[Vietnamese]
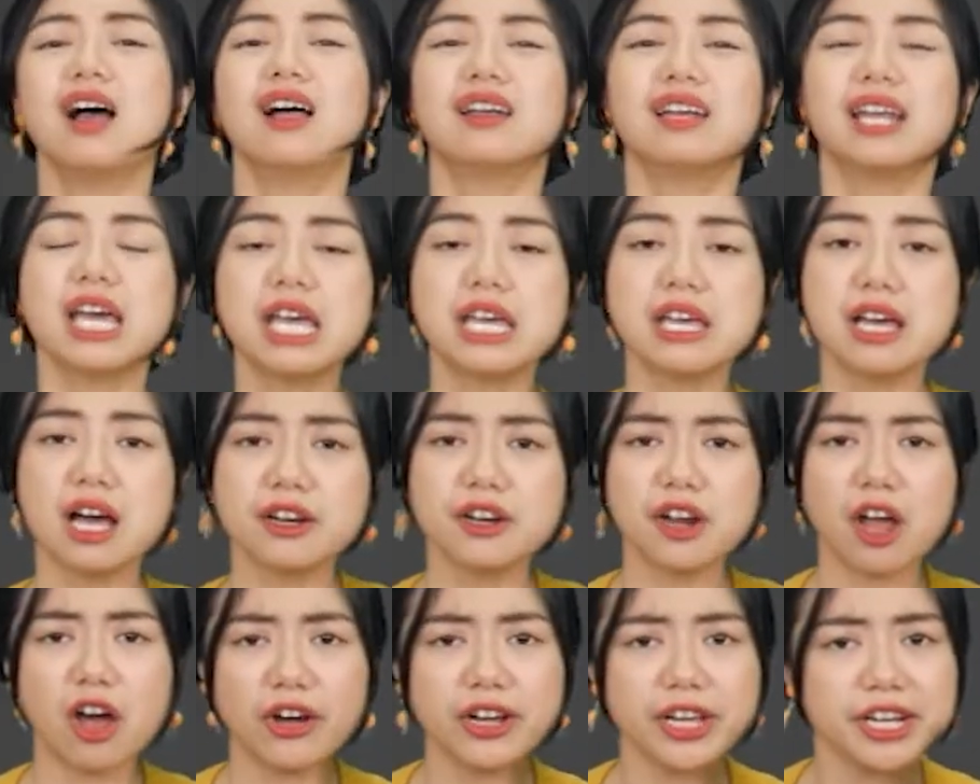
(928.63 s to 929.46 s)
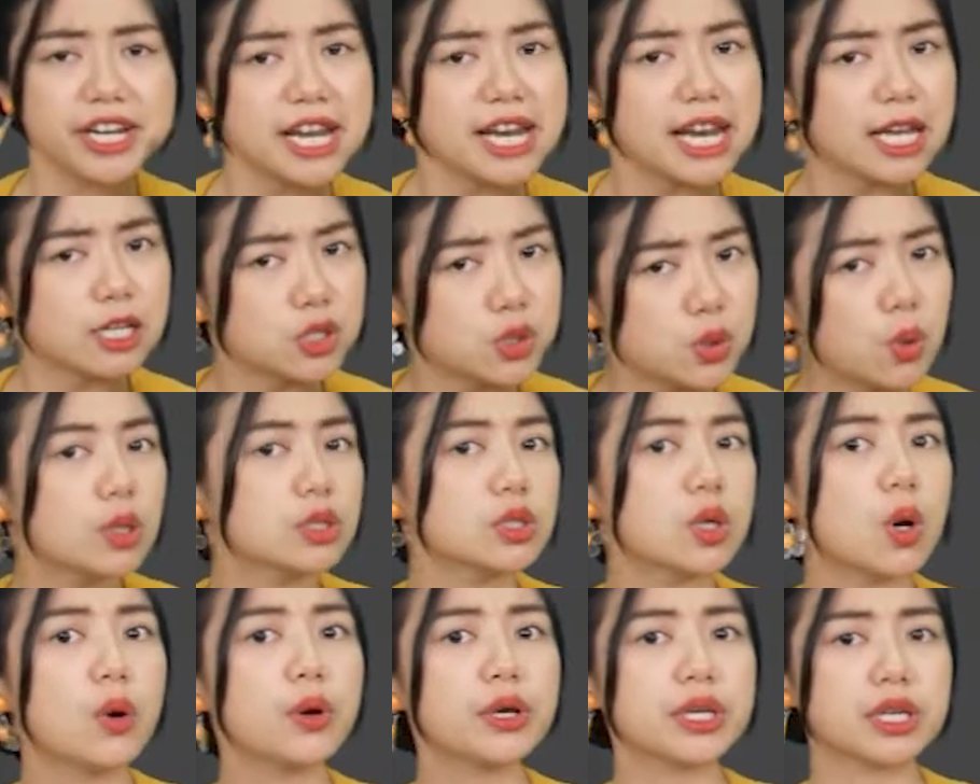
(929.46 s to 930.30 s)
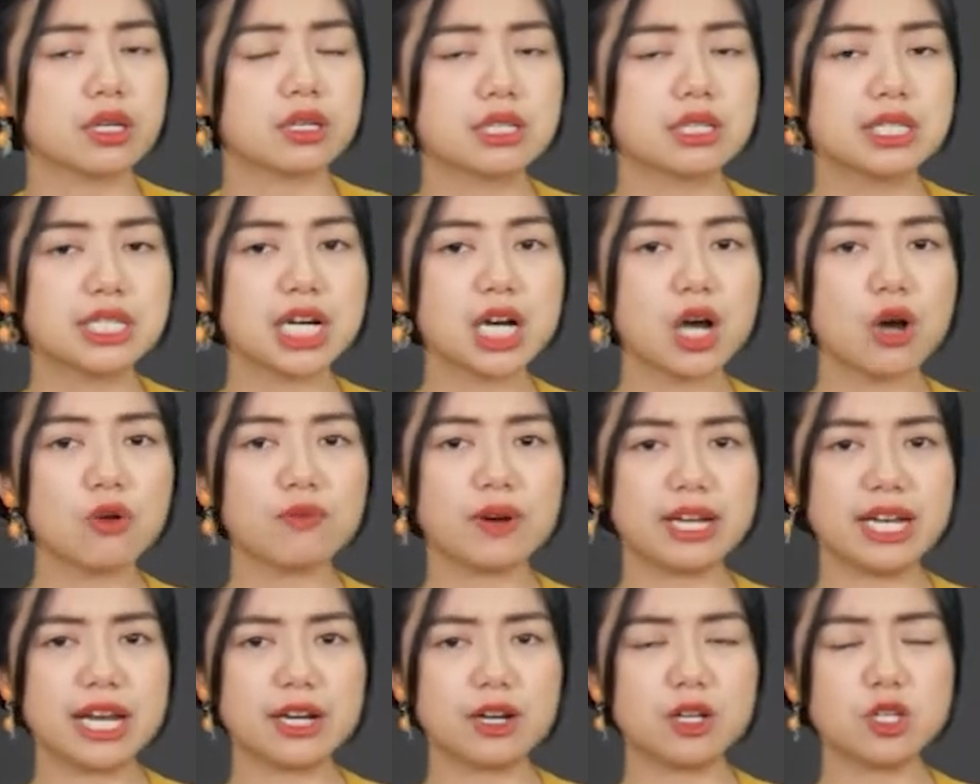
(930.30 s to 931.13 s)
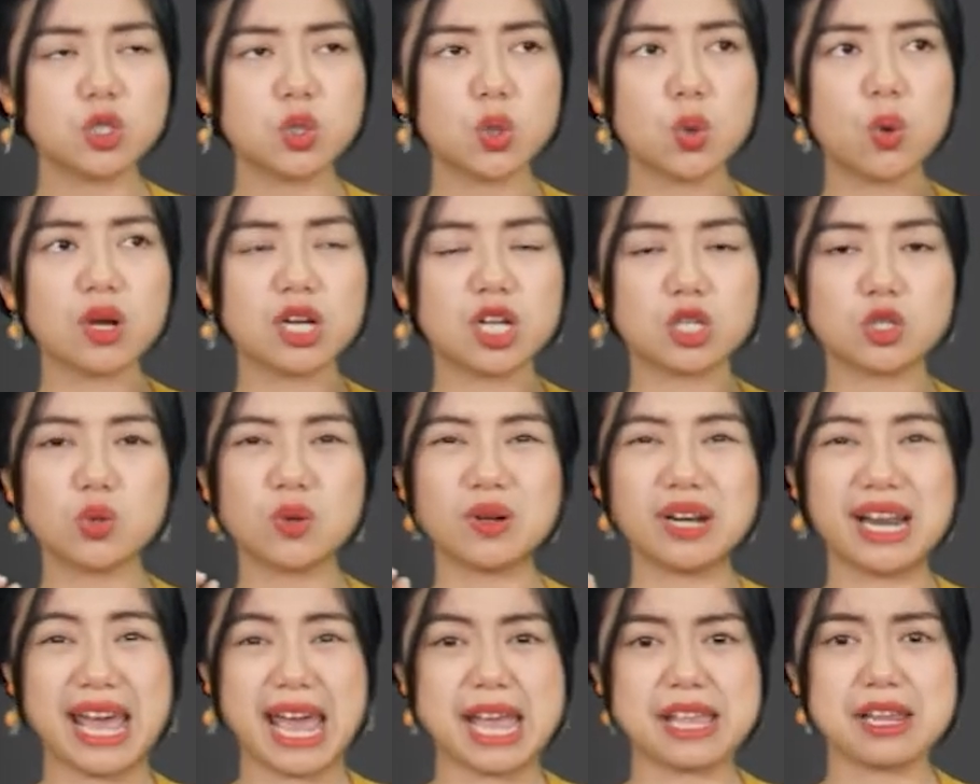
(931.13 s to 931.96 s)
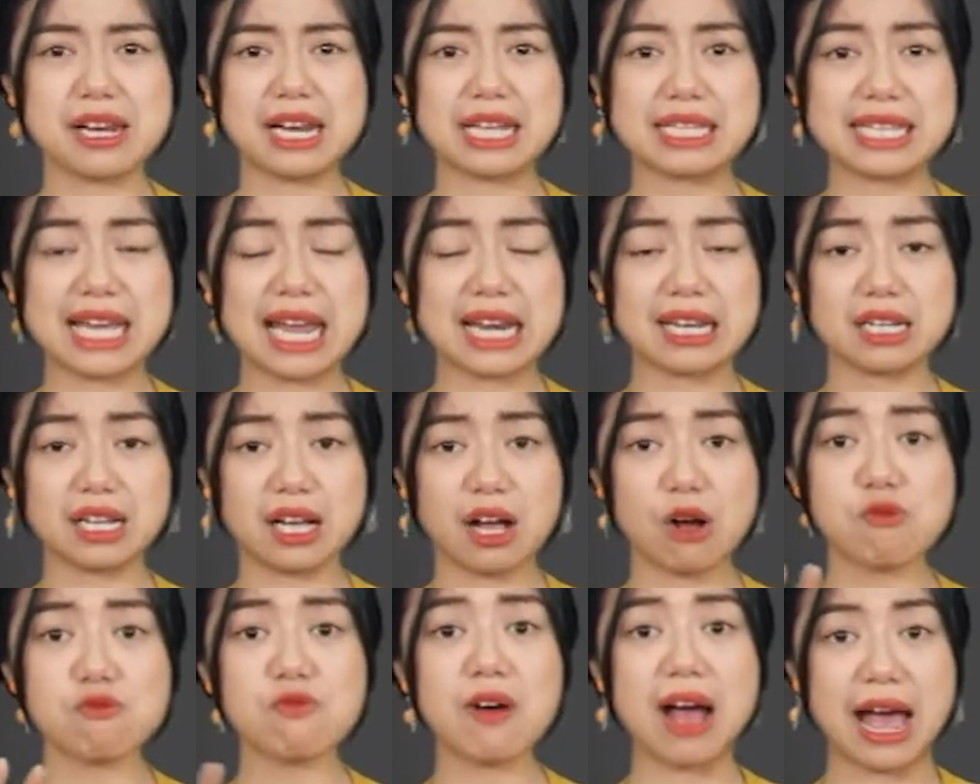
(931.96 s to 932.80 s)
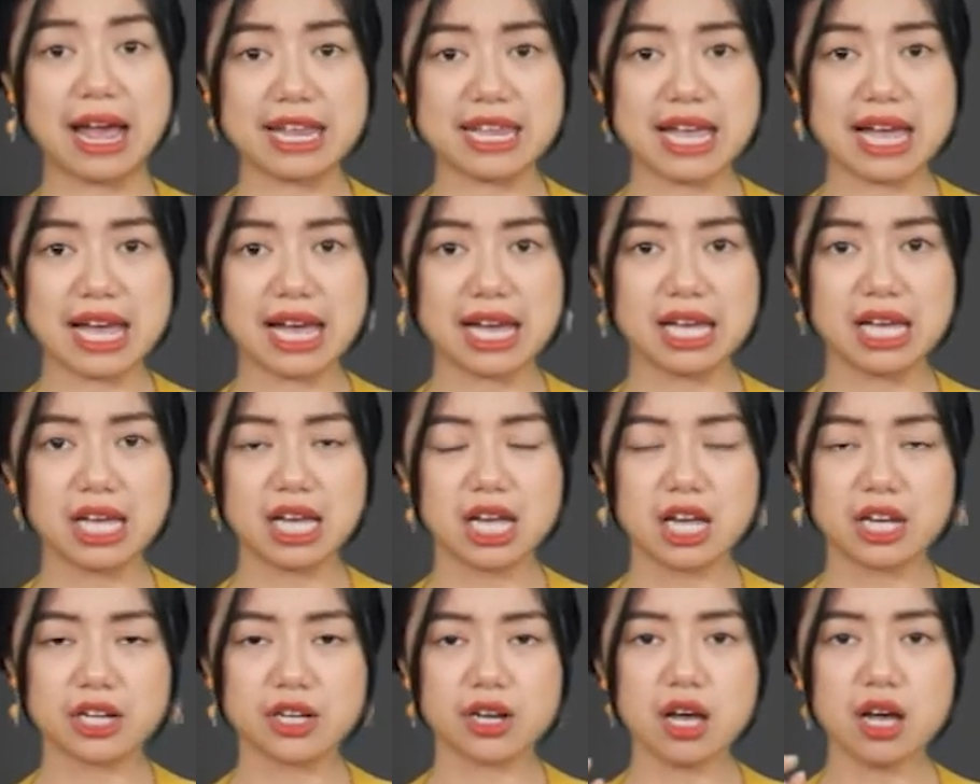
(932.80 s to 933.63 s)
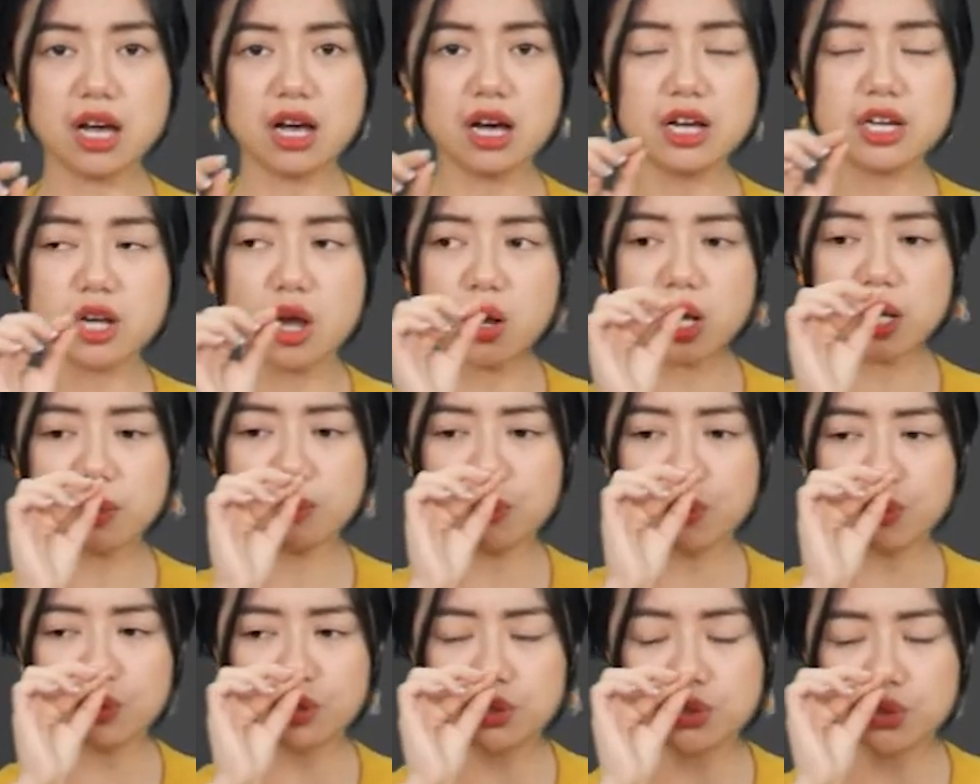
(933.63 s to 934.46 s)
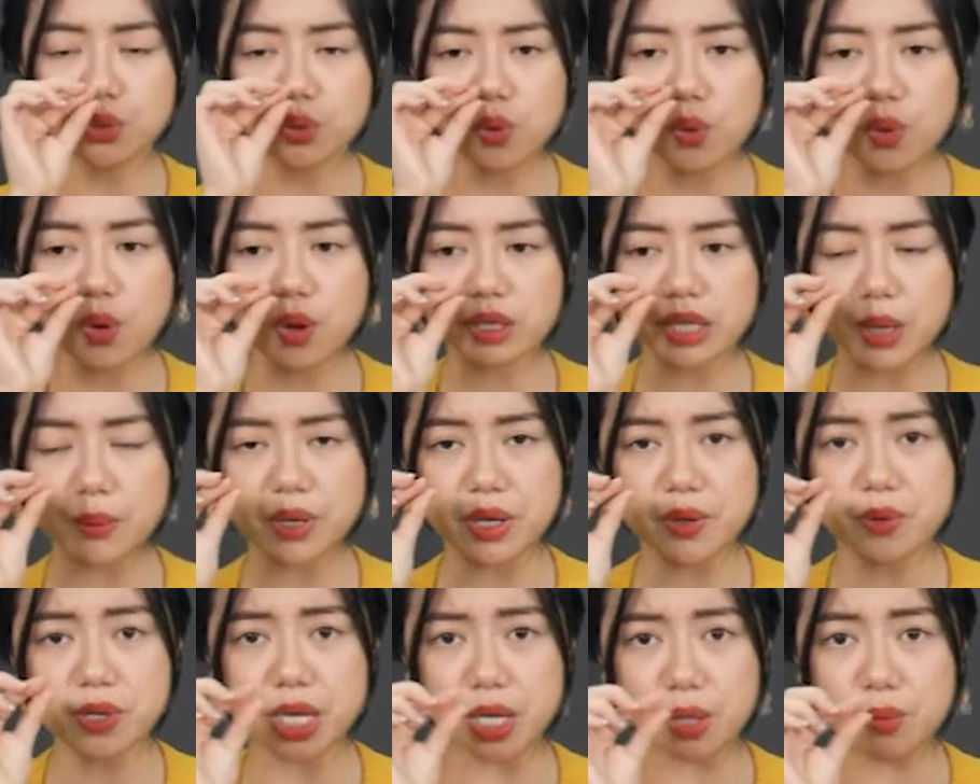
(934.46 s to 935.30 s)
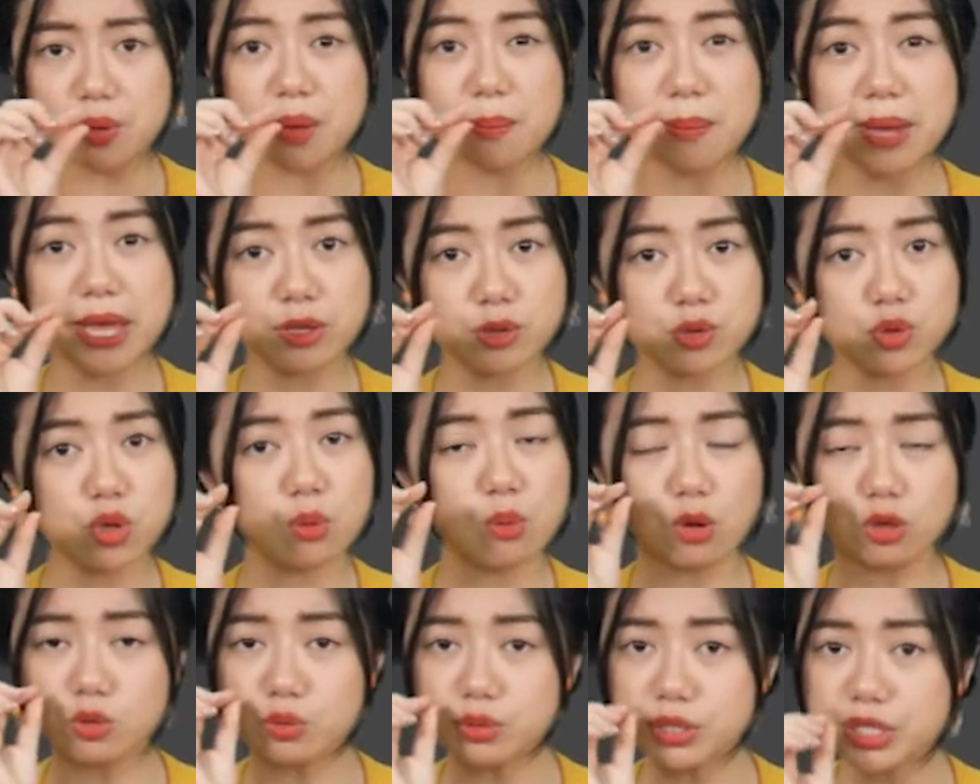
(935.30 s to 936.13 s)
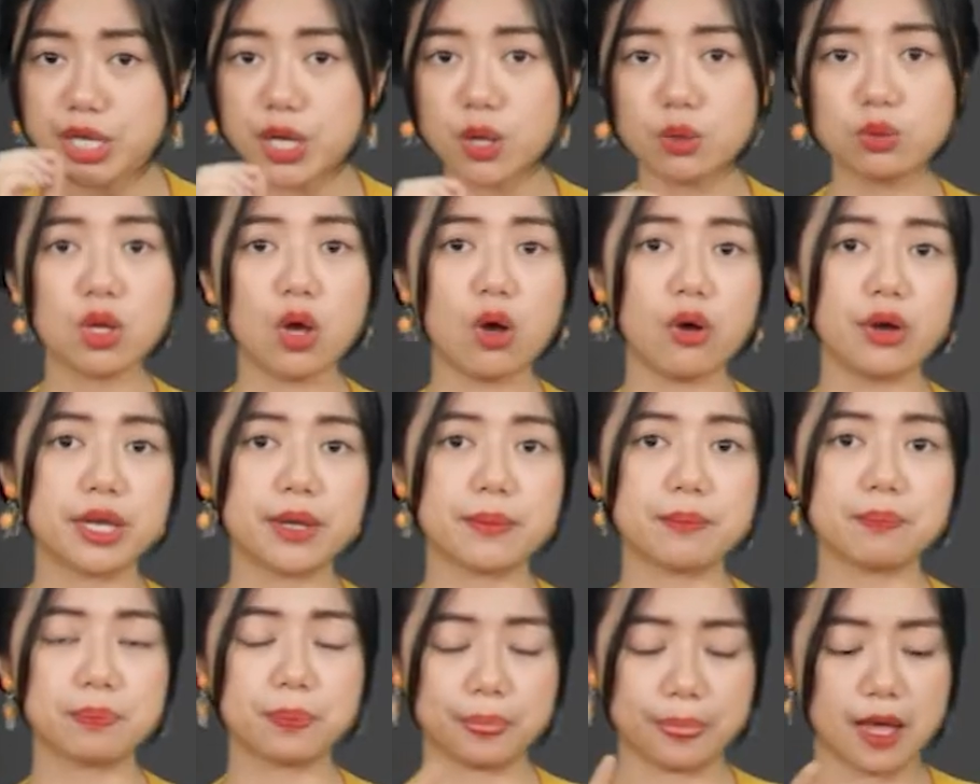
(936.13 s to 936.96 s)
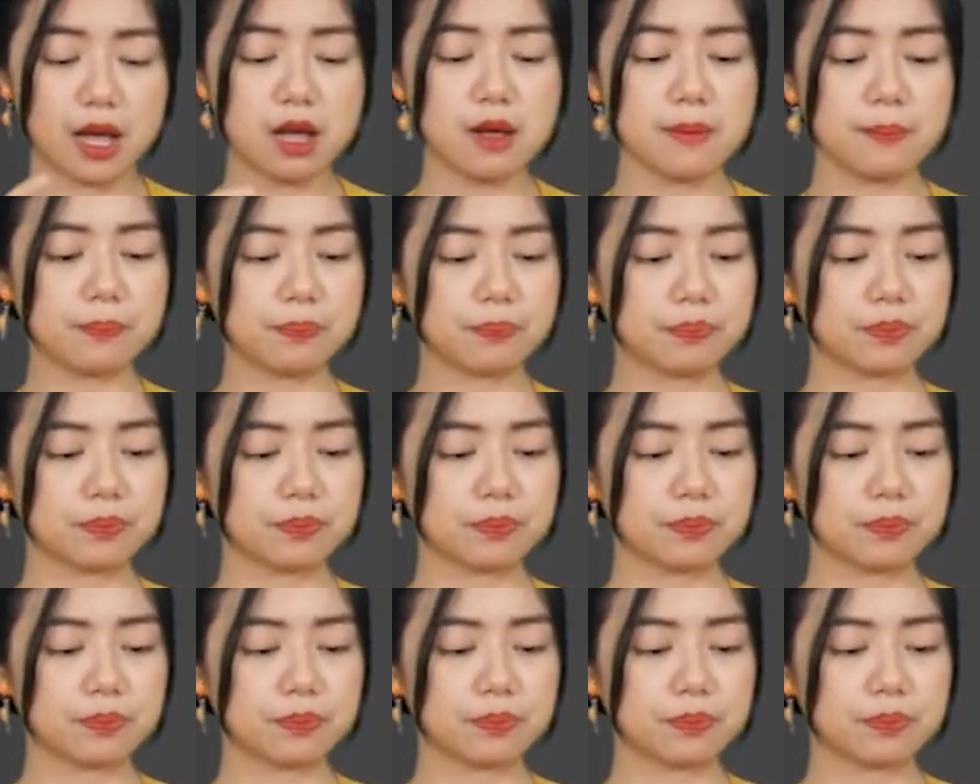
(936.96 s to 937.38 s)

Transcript: Ly ờ, nói ở đây là chua thôi Chứ không phải là nó chua là chua lè như là chanh là không phải nha Nó hơi có cái mùi chua theo kiểu kiểu là men chua một chút xíu thôi Đó,